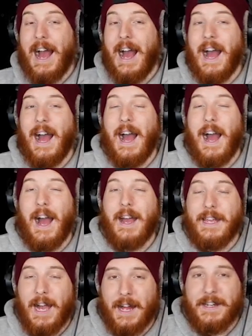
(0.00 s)
Ah
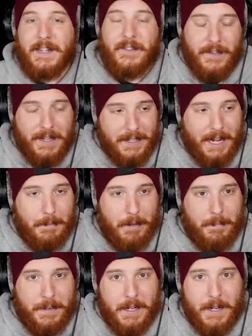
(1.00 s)
ja, deswegen trinkt
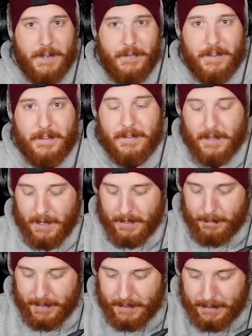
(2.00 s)
man Bier in der
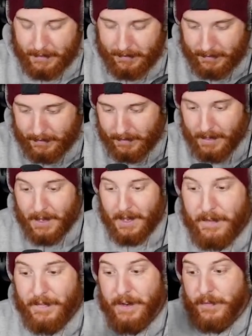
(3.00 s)
Fastenzeit bei den Christen,
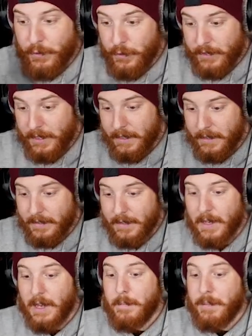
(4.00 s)
weil Flüssiges
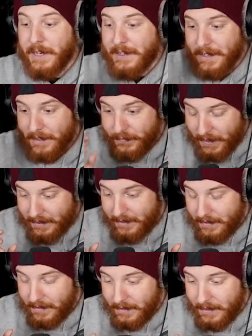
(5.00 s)
bricht das
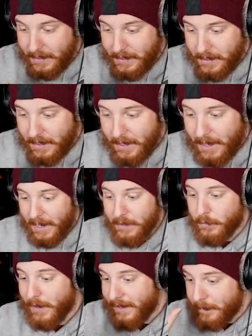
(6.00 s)
Fasten nicht.
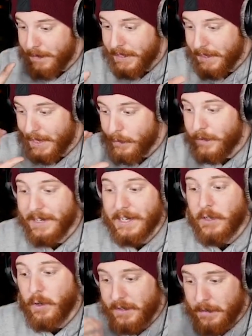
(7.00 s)
Also du kannst Bier trinken und es hat
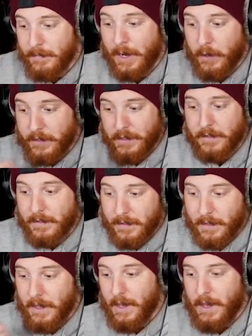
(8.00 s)
ja trotzdem dadurch, dass es
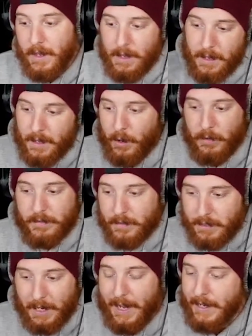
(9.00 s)
ein, äh, aus
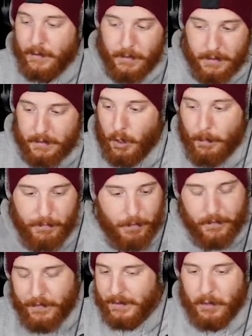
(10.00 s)
Getreide und Topfen
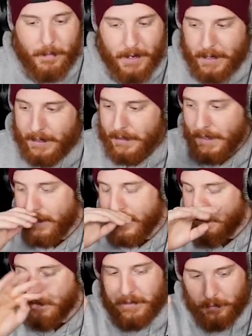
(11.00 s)
und was auch immer da drin ist, ich
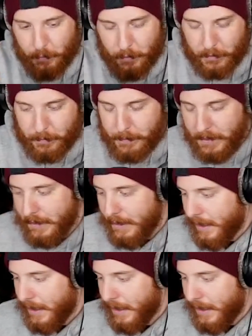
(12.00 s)
kenne mich nicht so gut aus mit Bier,